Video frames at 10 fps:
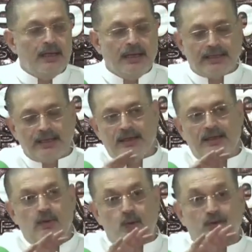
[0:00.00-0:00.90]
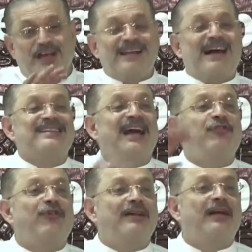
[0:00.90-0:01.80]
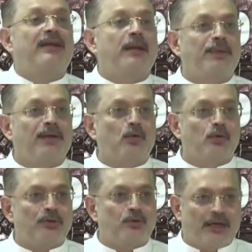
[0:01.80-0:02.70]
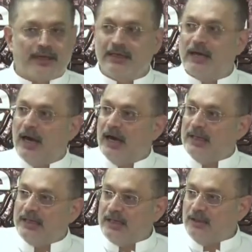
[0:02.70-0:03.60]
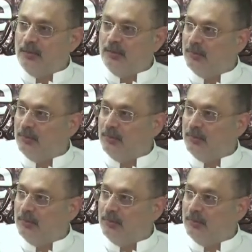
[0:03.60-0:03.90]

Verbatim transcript: लेकिन उसका नाजायज़ फ़ायदा के पी की हुकूमत उठा रही है इनकी जो